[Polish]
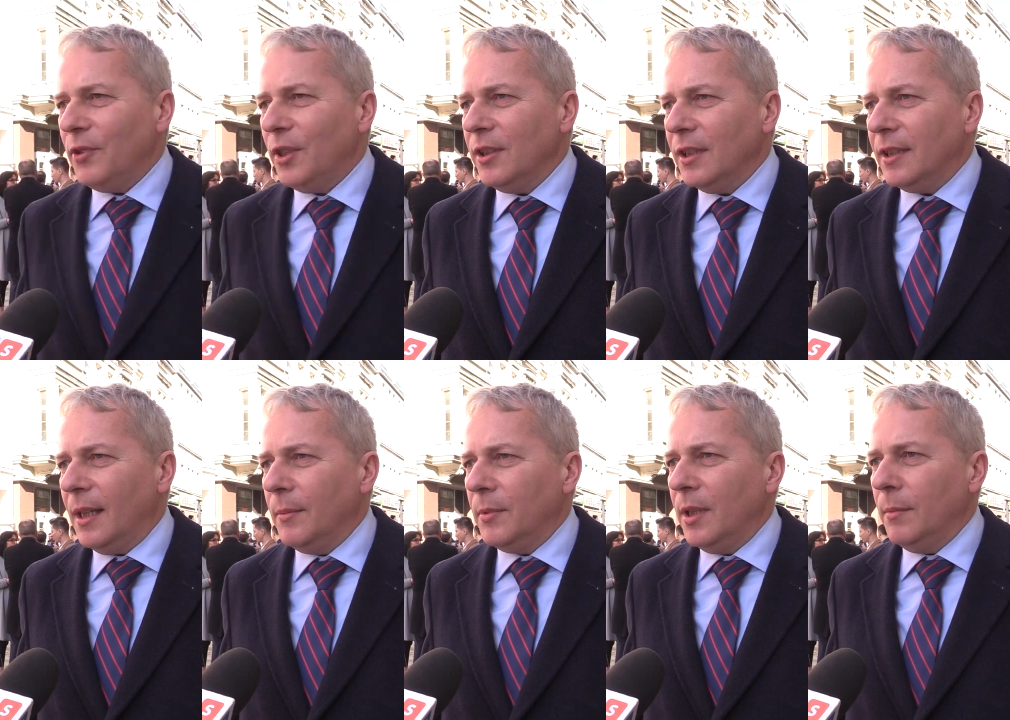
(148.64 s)
Wszędzie
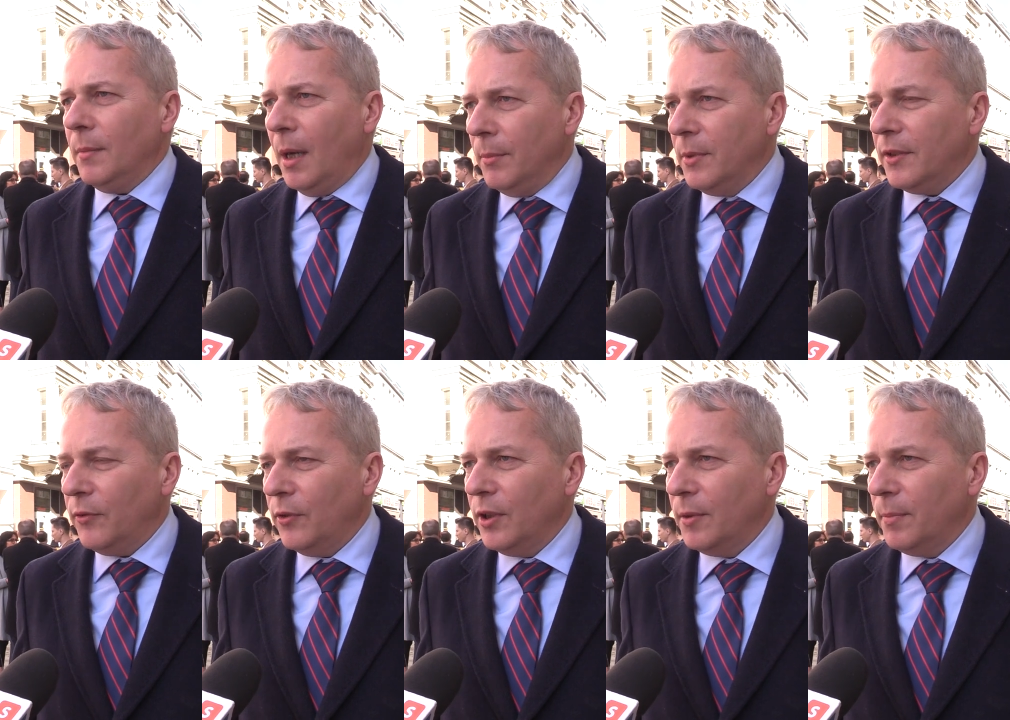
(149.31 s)
tam, gdzie mamy
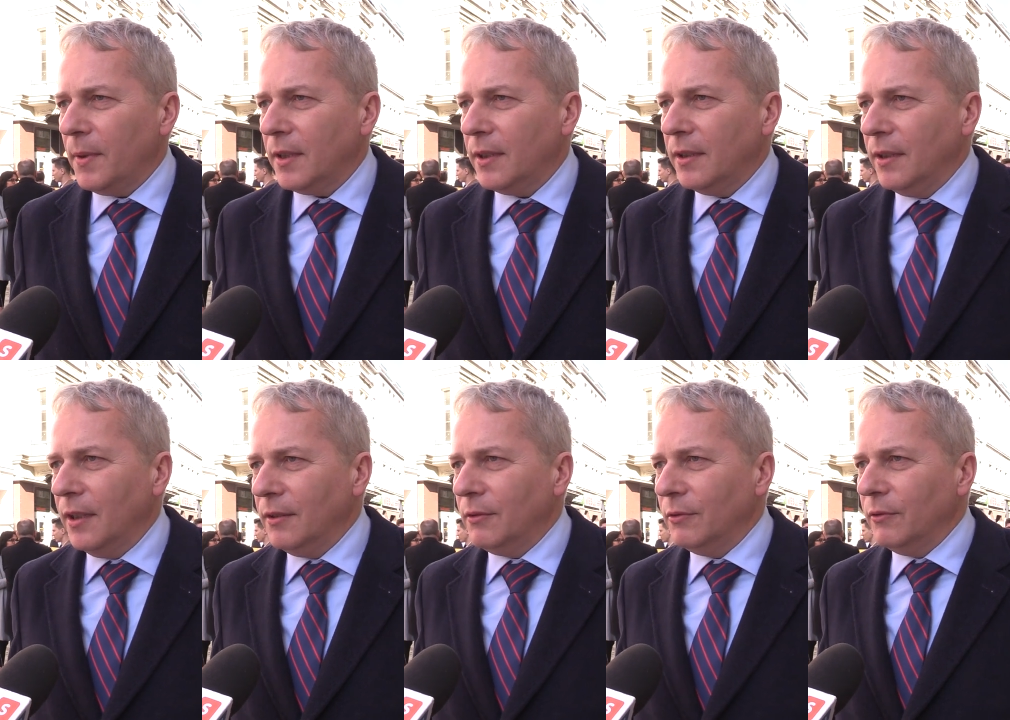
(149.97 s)
swoich
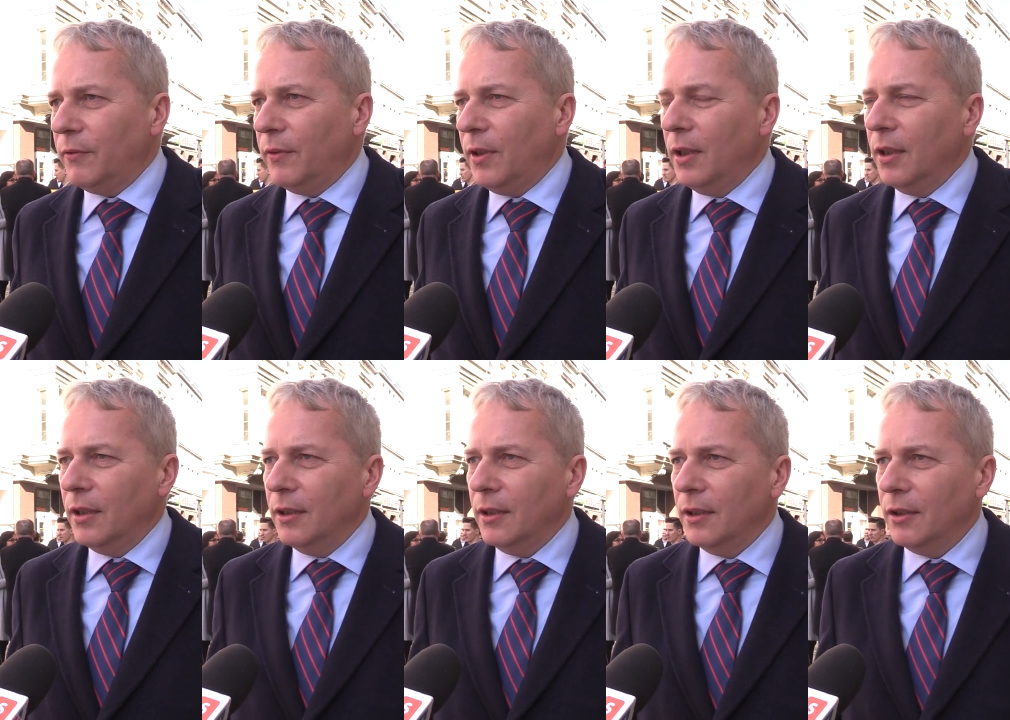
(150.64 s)
prezydentów,
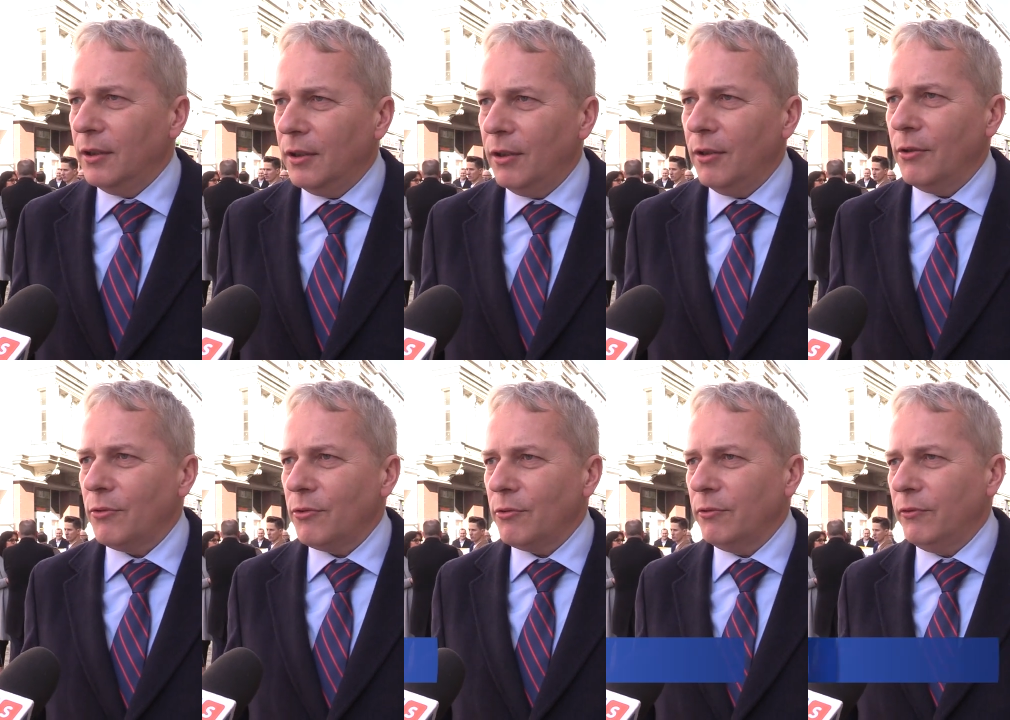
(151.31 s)
e,
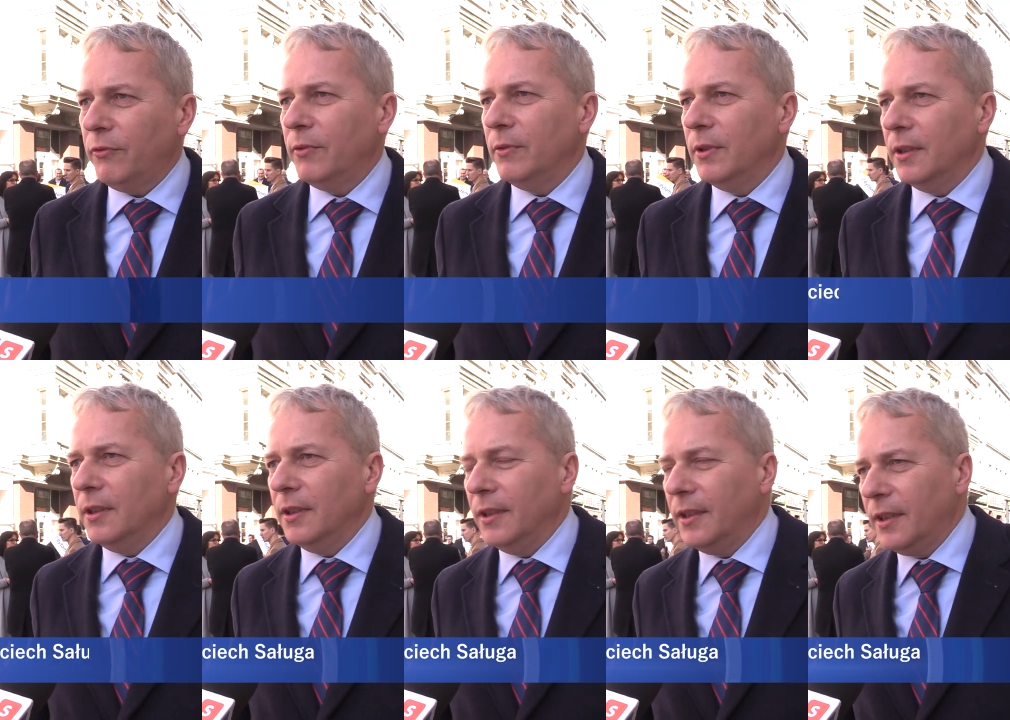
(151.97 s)
Chorzów,
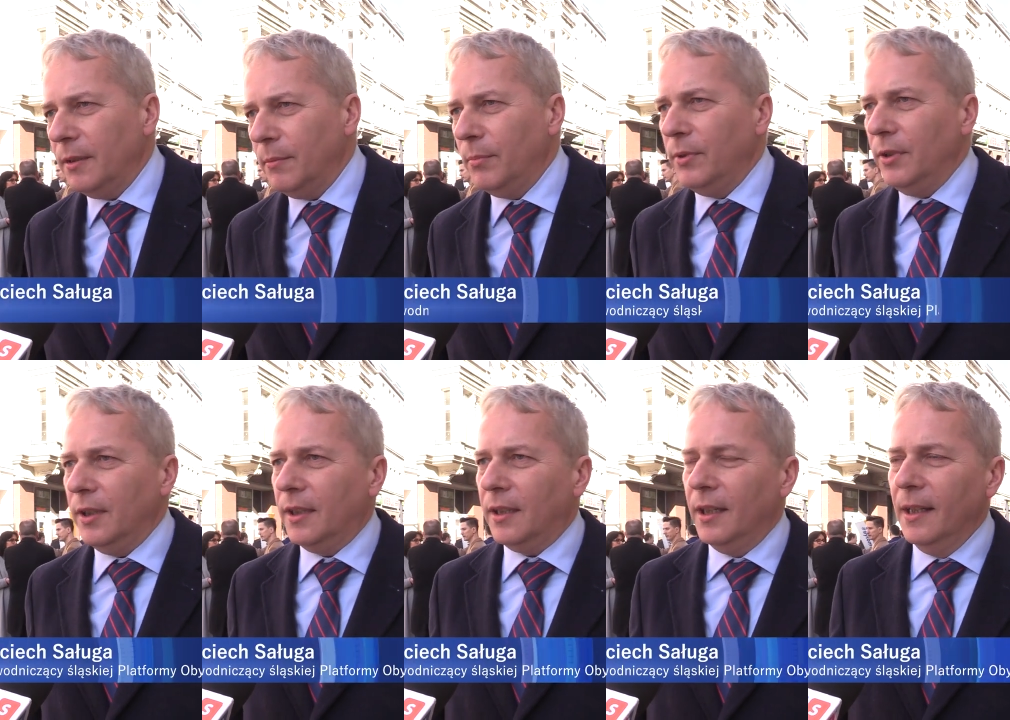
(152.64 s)
e,
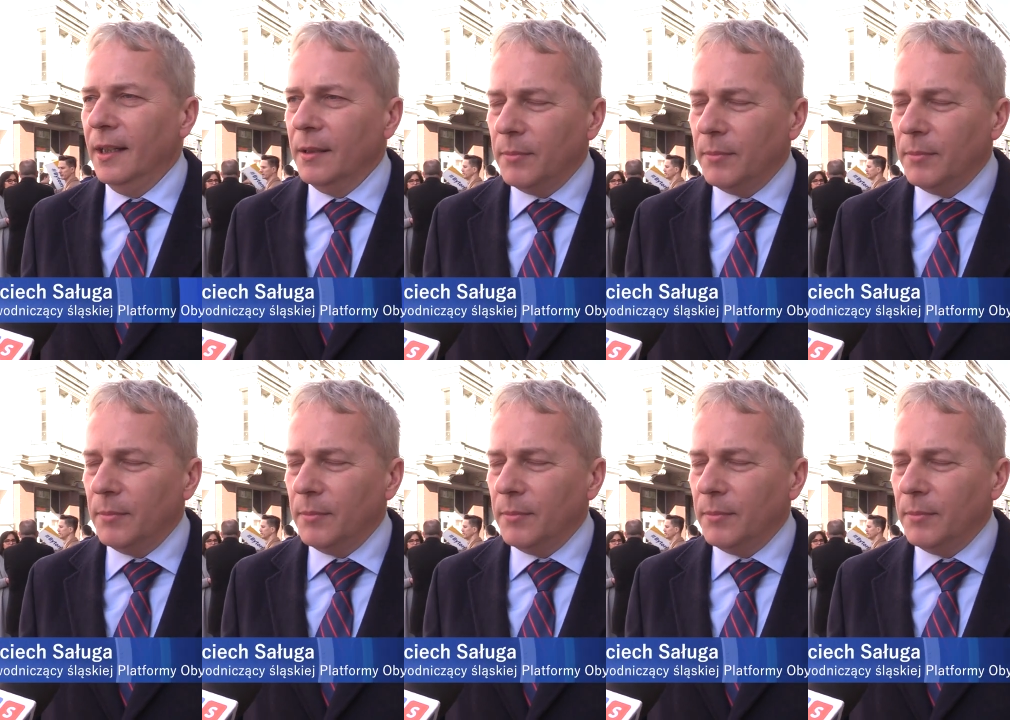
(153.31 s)
Rybnik,